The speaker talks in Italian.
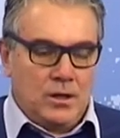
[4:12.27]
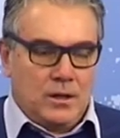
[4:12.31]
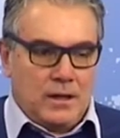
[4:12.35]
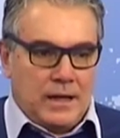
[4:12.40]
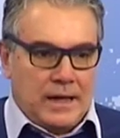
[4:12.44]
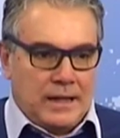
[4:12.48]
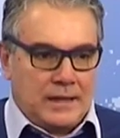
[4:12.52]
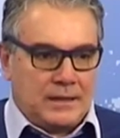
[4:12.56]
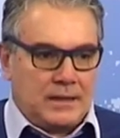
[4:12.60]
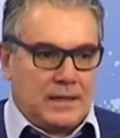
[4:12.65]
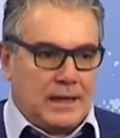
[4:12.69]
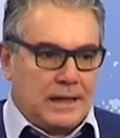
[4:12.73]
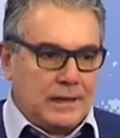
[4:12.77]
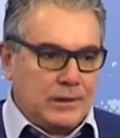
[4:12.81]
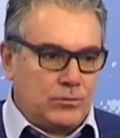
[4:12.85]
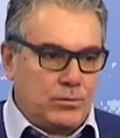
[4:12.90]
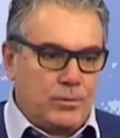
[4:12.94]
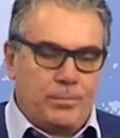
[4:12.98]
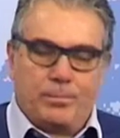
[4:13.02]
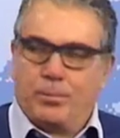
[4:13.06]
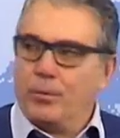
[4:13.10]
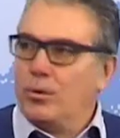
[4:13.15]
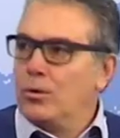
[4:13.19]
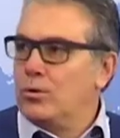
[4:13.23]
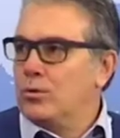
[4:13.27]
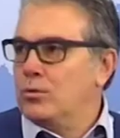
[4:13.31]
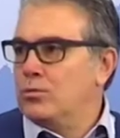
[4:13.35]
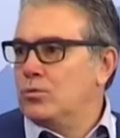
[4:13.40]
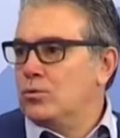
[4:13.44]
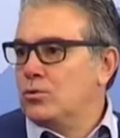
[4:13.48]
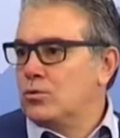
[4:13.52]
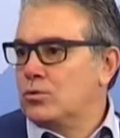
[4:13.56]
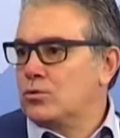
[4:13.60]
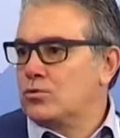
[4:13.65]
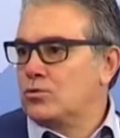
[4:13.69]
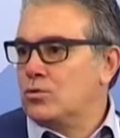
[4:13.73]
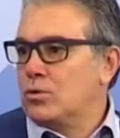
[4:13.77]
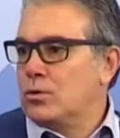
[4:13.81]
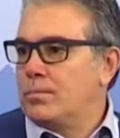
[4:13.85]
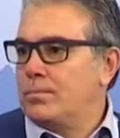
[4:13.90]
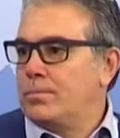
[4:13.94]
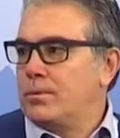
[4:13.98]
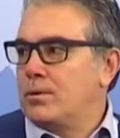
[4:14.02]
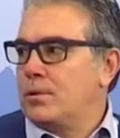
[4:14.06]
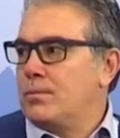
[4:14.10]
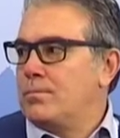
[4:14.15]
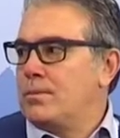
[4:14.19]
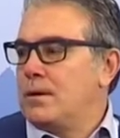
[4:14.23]
È tanto e poco, non lo so,
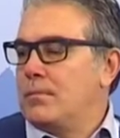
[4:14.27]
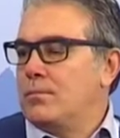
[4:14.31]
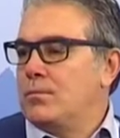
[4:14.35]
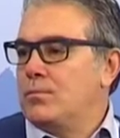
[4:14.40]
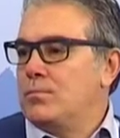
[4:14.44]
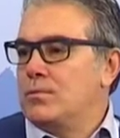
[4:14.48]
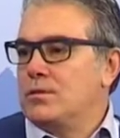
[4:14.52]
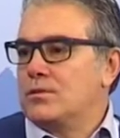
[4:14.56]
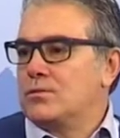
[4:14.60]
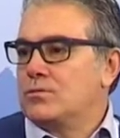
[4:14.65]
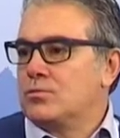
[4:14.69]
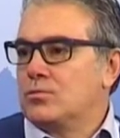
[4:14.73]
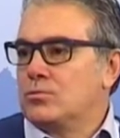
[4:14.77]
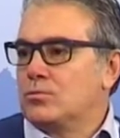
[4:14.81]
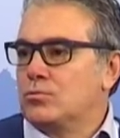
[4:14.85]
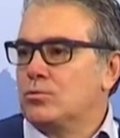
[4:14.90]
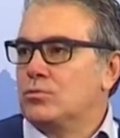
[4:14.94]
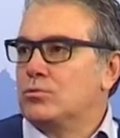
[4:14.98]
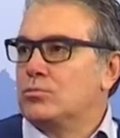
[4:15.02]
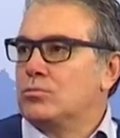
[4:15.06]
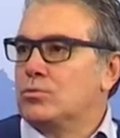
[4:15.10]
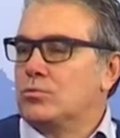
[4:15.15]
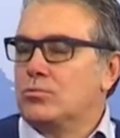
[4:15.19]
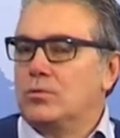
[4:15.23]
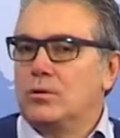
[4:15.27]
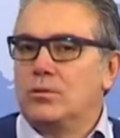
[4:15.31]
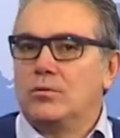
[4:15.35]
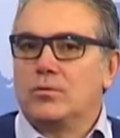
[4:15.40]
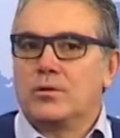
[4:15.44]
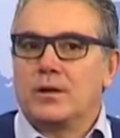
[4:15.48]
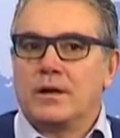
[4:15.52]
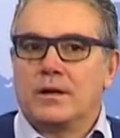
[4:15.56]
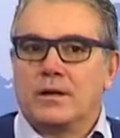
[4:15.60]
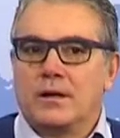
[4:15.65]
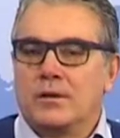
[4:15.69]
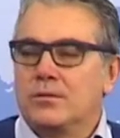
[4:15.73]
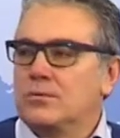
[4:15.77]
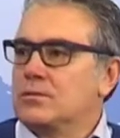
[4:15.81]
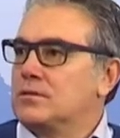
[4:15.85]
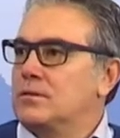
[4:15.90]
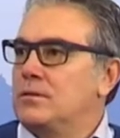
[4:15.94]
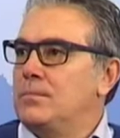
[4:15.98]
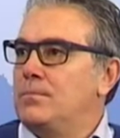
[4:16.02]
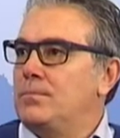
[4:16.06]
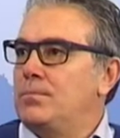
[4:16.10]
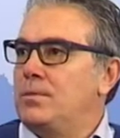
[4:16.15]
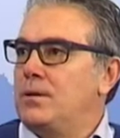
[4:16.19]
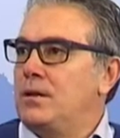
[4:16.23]
però abbiamo messo tutto quello che era il
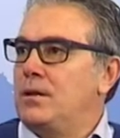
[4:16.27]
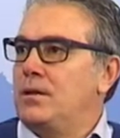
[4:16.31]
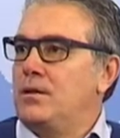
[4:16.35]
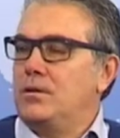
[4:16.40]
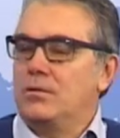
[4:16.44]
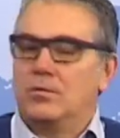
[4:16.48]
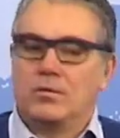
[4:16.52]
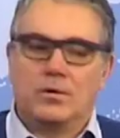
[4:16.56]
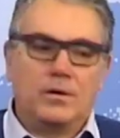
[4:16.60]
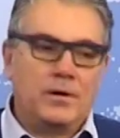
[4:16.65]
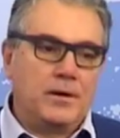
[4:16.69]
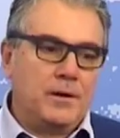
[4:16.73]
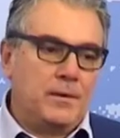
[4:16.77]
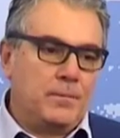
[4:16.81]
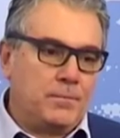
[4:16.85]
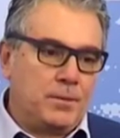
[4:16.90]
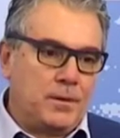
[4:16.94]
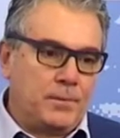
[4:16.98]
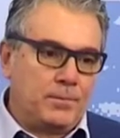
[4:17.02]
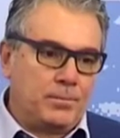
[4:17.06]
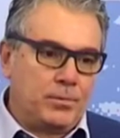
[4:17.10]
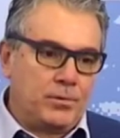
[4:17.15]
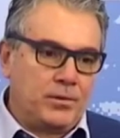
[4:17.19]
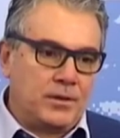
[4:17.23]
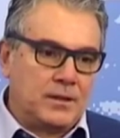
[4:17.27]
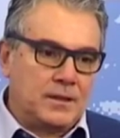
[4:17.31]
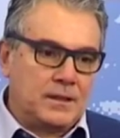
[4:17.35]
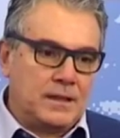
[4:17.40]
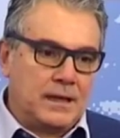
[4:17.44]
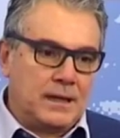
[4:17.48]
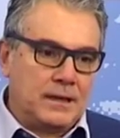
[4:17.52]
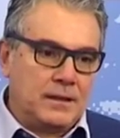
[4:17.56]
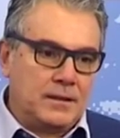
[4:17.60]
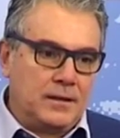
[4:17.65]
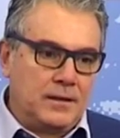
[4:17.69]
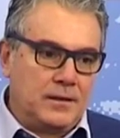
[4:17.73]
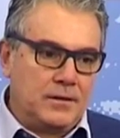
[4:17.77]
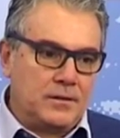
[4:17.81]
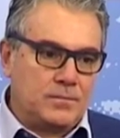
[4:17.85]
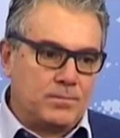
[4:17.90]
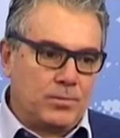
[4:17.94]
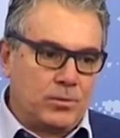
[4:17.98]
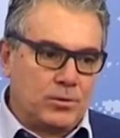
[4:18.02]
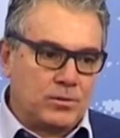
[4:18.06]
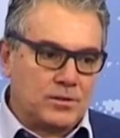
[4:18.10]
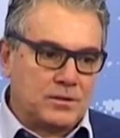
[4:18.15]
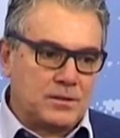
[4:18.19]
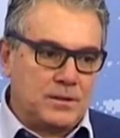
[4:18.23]
nostro impegno per poter dare delle
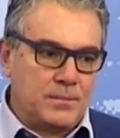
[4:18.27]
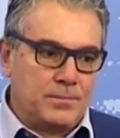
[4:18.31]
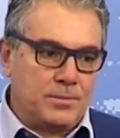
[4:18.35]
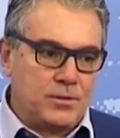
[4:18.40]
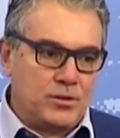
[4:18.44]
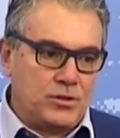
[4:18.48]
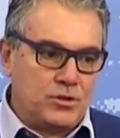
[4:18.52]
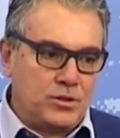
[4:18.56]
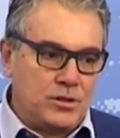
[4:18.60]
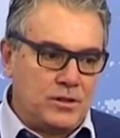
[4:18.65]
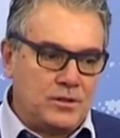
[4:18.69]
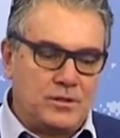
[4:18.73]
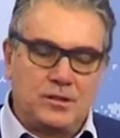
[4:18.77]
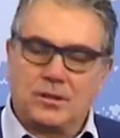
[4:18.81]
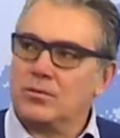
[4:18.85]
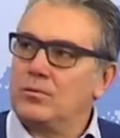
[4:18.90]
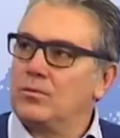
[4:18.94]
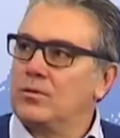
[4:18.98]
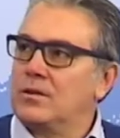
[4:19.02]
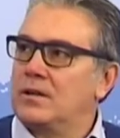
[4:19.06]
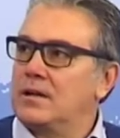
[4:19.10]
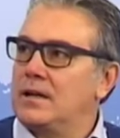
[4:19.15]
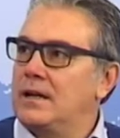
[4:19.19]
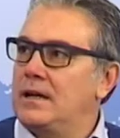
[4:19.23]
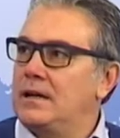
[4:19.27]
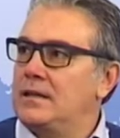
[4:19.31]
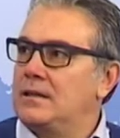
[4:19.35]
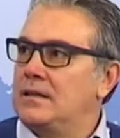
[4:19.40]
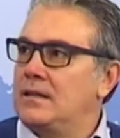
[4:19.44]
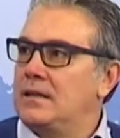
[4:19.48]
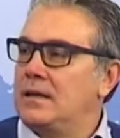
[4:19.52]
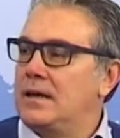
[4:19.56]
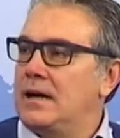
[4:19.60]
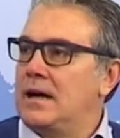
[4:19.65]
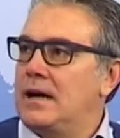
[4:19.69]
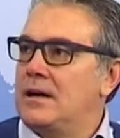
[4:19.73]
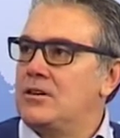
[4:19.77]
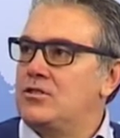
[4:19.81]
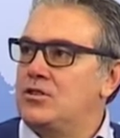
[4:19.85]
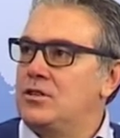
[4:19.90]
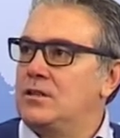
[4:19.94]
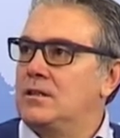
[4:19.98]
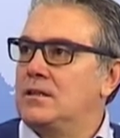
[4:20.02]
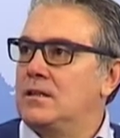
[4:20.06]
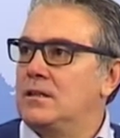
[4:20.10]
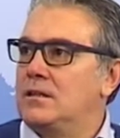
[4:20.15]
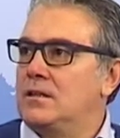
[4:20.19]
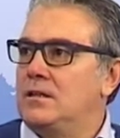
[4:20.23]
risposte precise, concrete ai
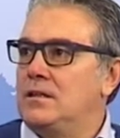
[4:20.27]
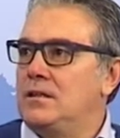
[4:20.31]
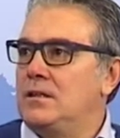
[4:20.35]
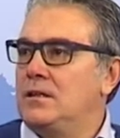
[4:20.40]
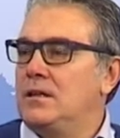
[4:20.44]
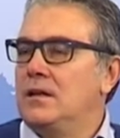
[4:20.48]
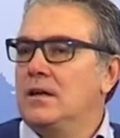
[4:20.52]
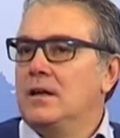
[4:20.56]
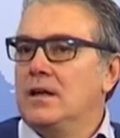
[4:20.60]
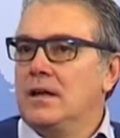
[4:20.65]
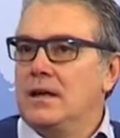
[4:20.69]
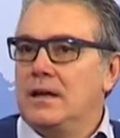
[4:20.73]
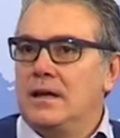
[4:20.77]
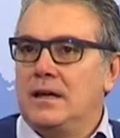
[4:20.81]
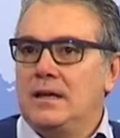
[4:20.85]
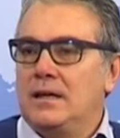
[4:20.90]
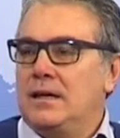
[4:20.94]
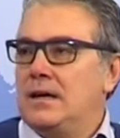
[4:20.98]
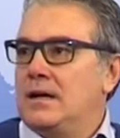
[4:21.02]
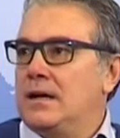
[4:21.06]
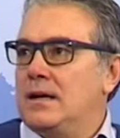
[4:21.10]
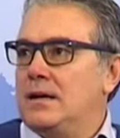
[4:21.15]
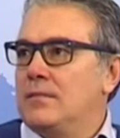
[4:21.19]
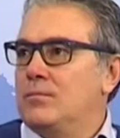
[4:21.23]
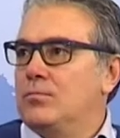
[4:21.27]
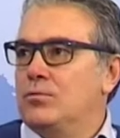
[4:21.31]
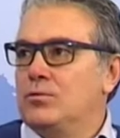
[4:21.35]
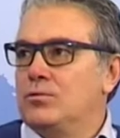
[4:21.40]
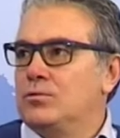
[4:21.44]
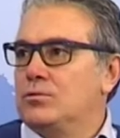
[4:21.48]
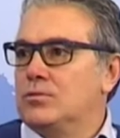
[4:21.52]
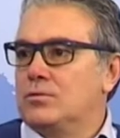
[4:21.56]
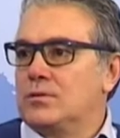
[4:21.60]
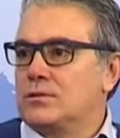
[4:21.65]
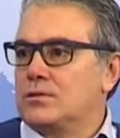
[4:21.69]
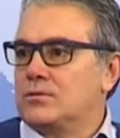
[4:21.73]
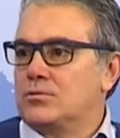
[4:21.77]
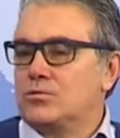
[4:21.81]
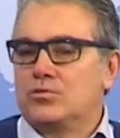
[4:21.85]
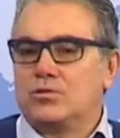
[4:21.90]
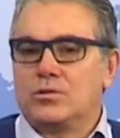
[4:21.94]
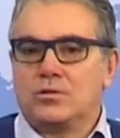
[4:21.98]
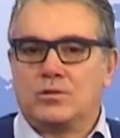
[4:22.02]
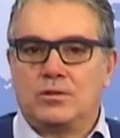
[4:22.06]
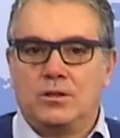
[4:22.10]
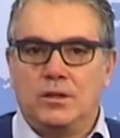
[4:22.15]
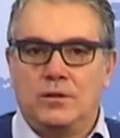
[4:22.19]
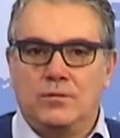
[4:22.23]
cittadini e al mondo
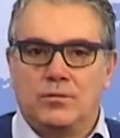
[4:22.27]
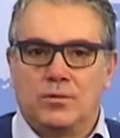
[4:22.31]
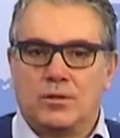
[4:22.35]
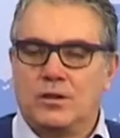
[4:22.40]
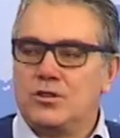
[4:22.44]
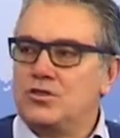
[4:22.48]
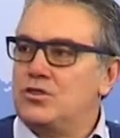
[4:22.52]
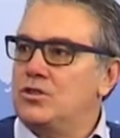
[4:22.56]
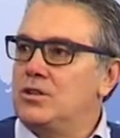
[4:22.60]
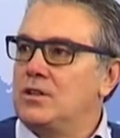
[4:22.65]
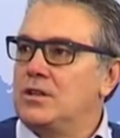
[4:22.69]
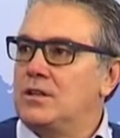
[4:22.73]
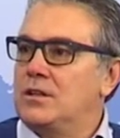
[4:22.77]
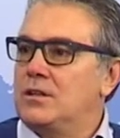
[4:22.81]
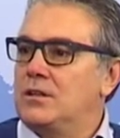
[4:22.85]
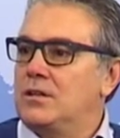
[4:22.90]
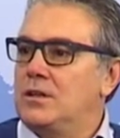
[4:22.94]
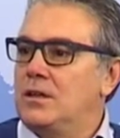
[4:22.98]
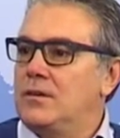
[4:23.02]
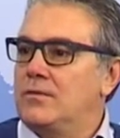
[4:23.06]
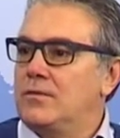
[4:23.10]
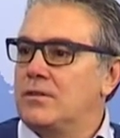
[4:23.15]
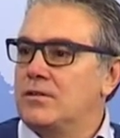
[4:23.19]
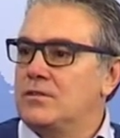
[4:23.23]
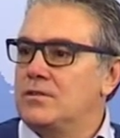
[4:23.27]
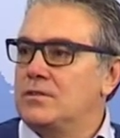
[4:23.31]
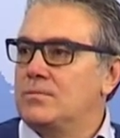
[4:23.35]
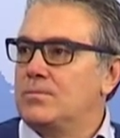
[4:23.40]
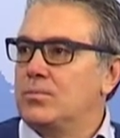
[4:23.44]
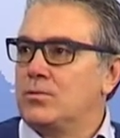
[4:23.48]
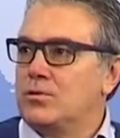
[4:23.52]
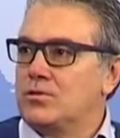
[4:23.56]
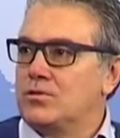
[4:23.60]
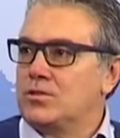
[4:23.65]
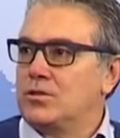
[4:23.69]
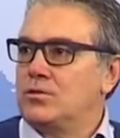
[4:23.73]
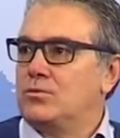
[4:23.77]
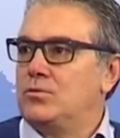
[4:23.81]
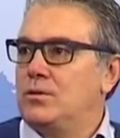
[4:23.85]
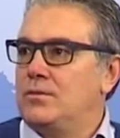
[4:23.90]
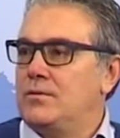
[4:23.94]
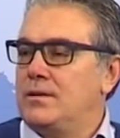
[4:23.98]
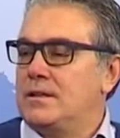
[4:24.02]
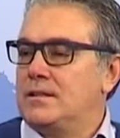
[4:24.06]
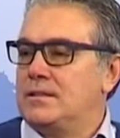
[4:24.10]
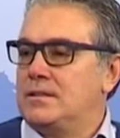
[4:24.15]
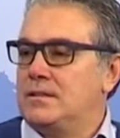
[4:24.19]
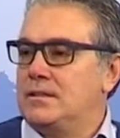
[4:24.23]
associativo che ci chiedeva risposte sui
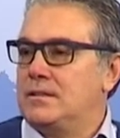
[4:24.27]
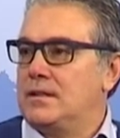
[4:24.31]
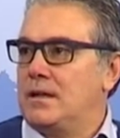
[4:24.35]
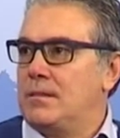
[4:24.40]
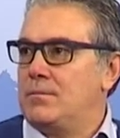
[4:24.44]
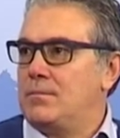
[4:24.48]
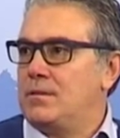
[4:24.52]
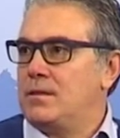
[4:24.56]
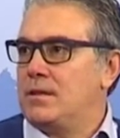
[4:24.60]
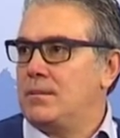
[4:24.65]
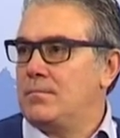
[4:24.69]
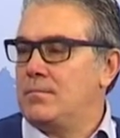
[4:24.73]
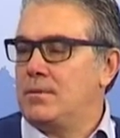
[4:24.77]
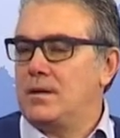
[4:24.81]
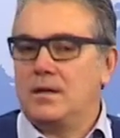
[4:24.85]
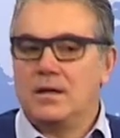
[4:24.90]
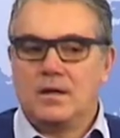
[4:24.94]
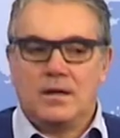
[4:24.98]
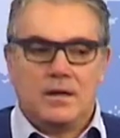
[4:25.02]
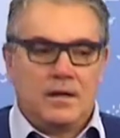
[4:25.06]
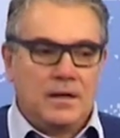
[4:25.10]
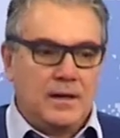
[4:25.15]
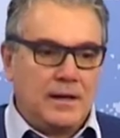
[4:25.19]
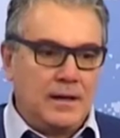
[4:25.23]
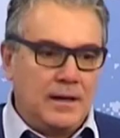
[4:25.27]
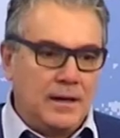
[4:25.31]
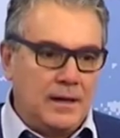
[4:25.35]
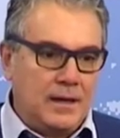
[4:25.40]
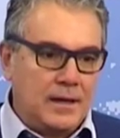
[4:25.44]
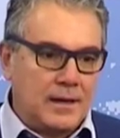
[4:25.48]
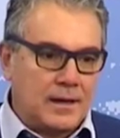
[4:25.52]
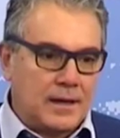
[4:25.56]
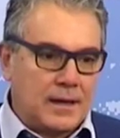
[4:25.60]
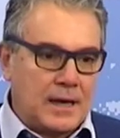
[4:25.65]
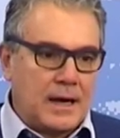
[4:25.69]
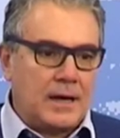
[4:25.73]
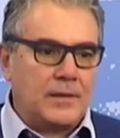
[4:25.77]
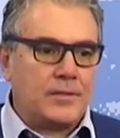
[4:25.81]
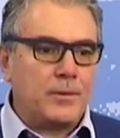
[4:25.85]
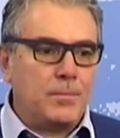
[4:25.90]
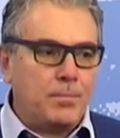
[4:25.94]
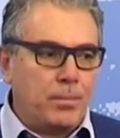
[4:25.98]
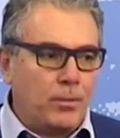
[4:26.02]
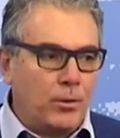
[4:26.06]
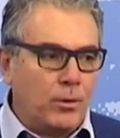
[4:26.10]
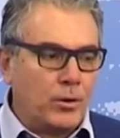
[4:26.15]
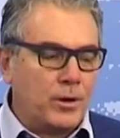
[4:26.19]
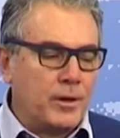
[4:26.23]
diversi temi da me elencati.
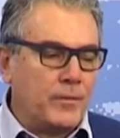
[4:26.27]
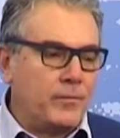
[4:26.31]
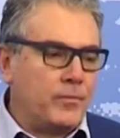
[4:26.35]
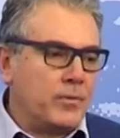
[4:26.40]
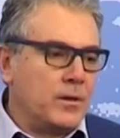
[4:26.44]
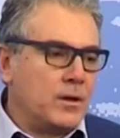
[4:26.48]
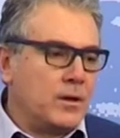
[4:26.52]
Poi,